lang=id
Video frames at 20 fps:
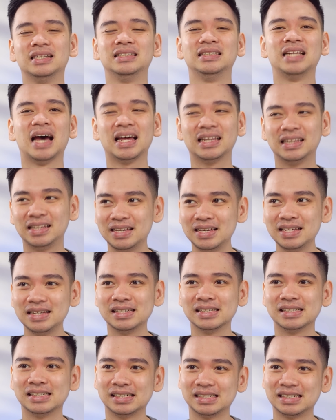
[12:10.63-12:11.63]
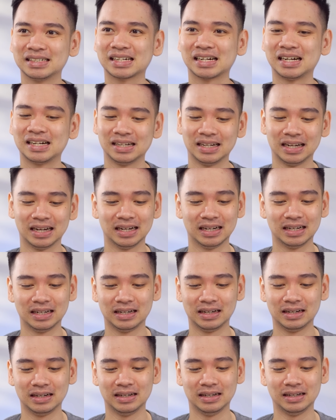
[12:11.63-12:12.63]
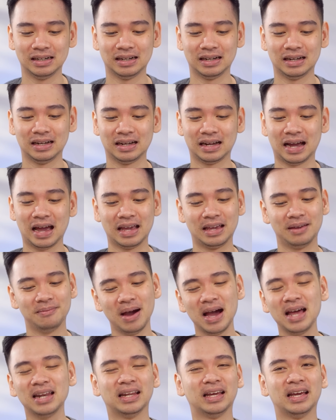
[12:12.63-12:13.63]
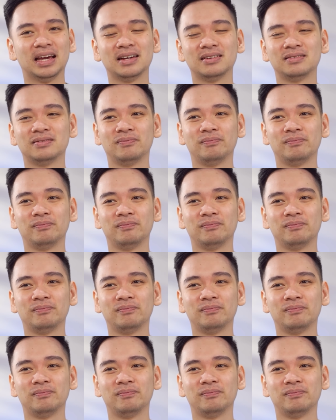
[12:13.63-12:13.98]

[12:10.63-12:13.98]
Jadi eh kayak gimana ya?